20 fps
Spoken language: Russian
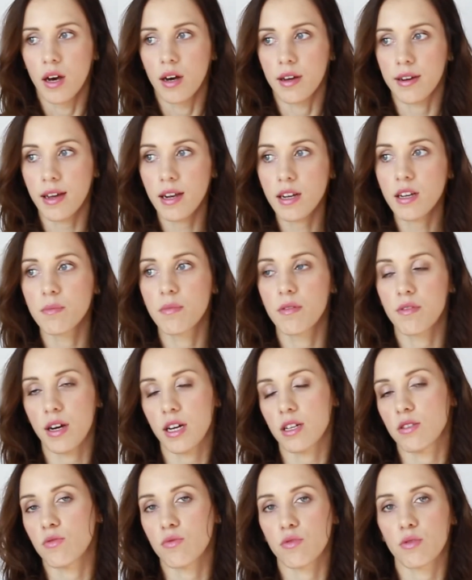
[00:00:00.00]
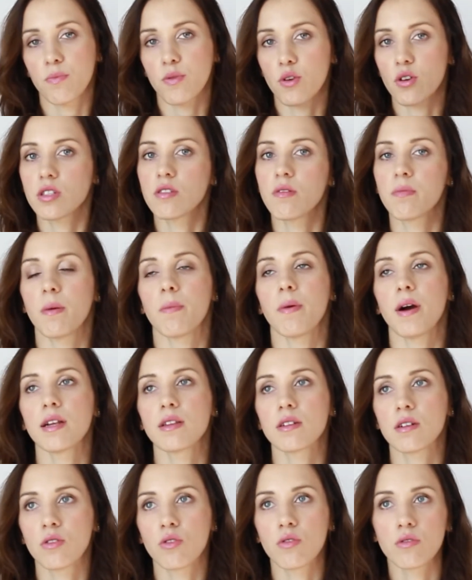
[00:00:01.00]
реально бывает, вот просто
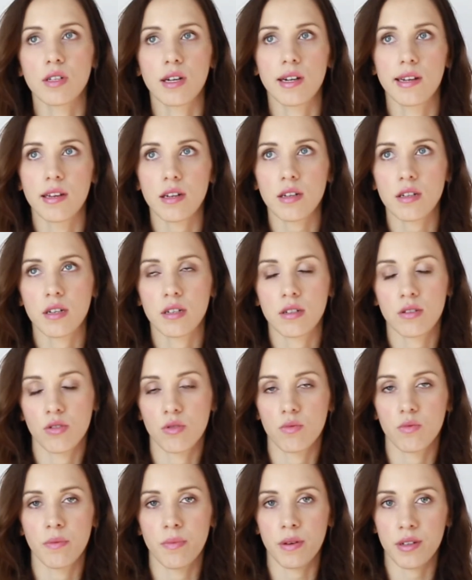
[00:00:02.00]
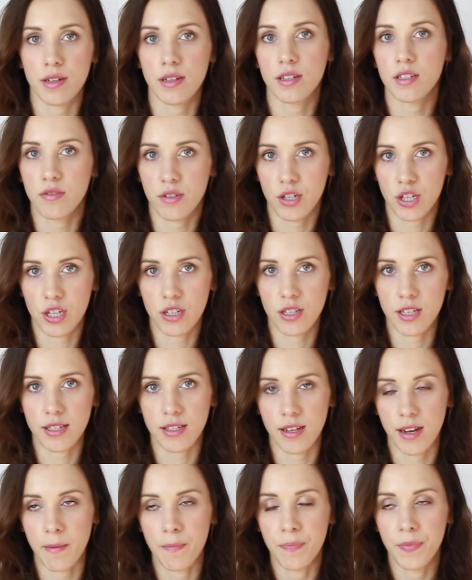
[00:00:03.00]
попали на какого-то клерка, которому не понравились ваши
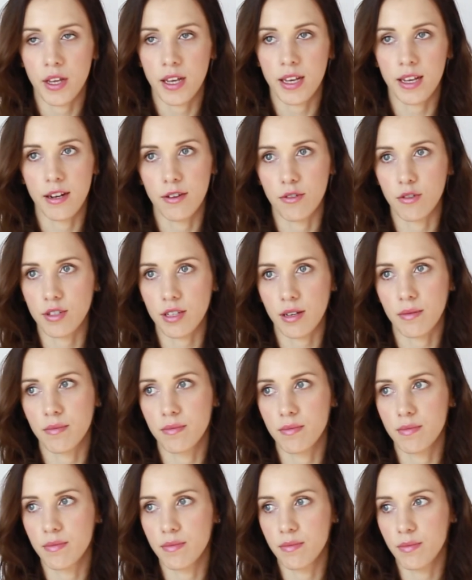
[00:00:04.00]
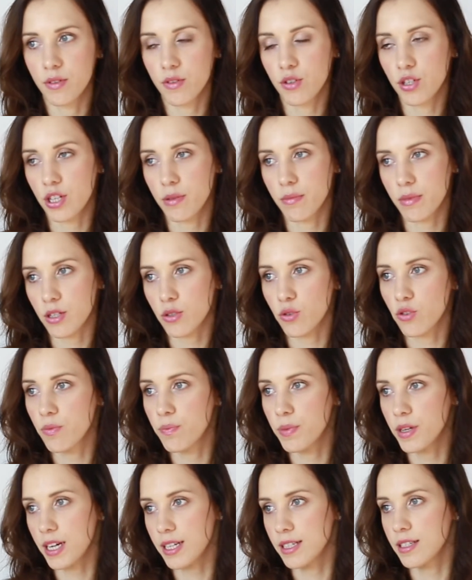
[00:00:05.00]
глаза. Или он там бывший морской
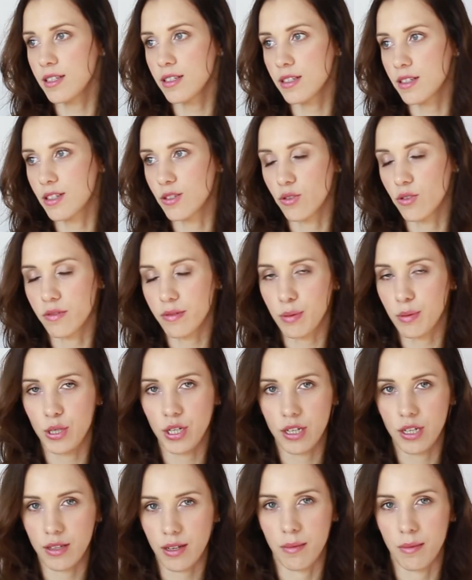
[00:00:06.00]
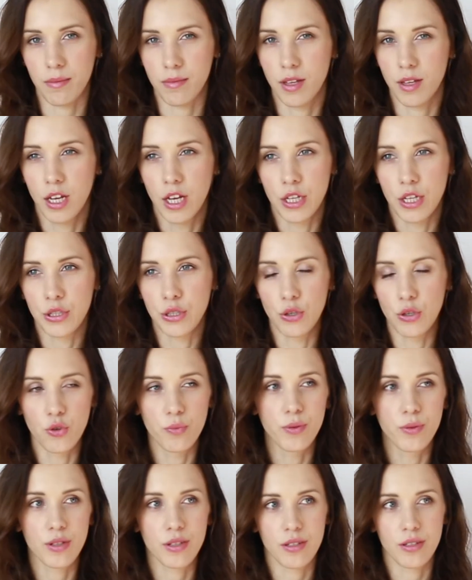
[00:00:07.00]
пехотинец, и он вообще там не
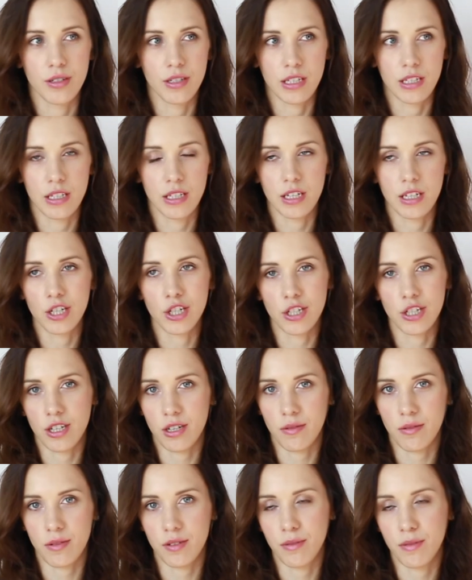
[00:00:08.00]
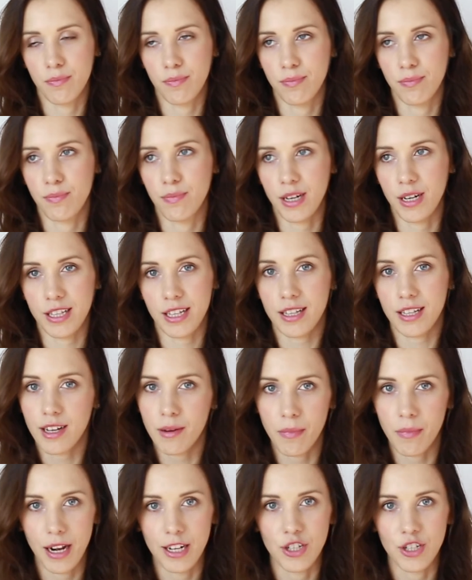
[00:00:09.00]
любит нестриженных
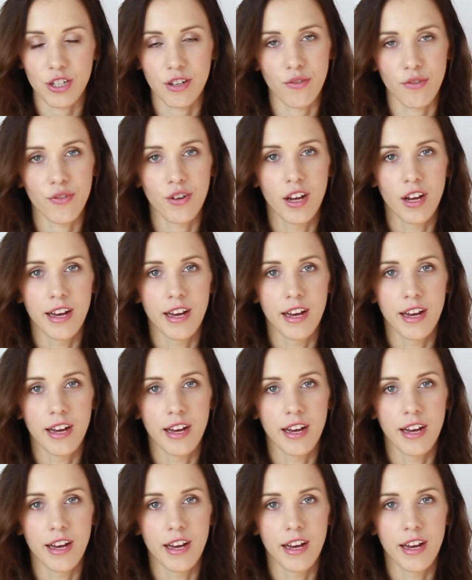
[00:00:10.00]
бородатых мальчиков.